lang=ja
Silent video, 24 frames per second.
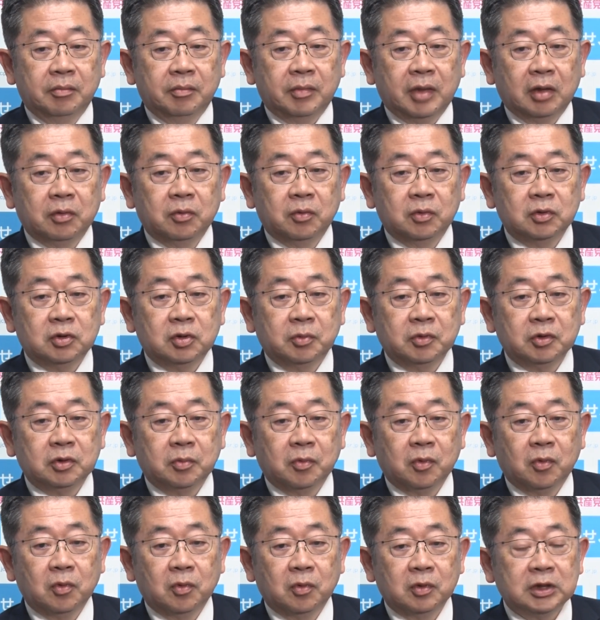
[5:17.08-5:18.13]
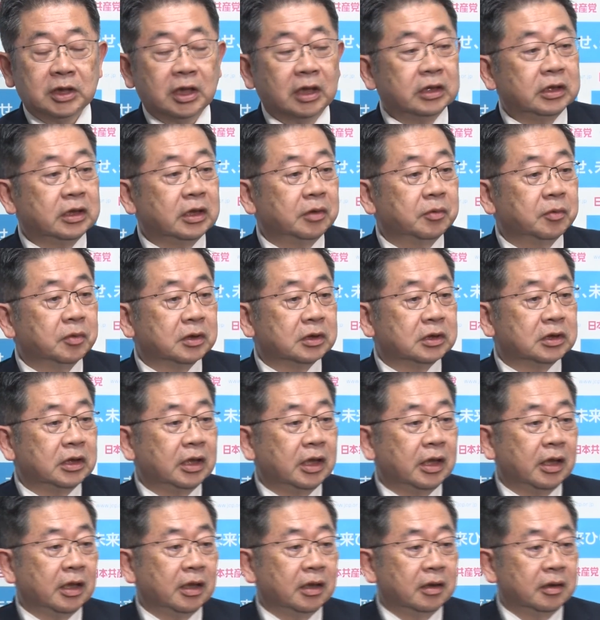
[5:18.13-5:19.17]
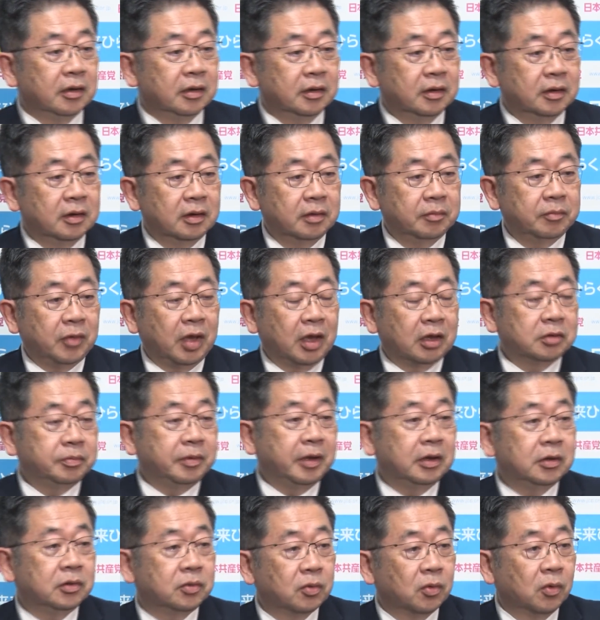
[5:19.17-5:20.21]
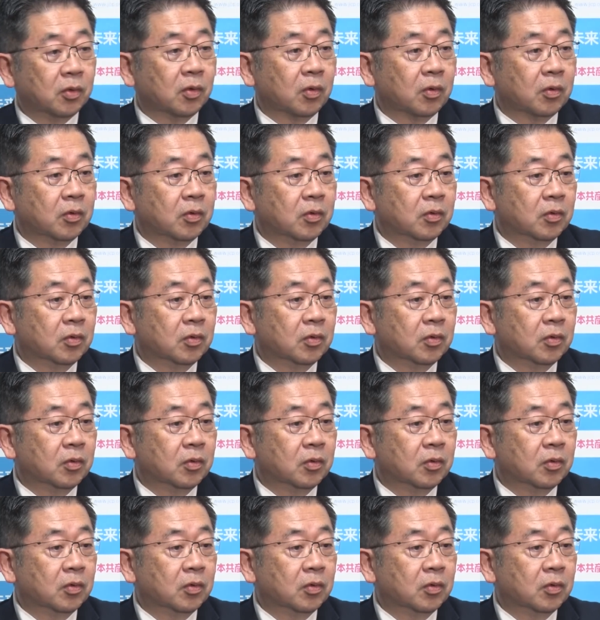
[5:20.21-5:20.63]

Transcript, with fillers: まあ、あのそもそもこの採点をですね、まあ、アルバイト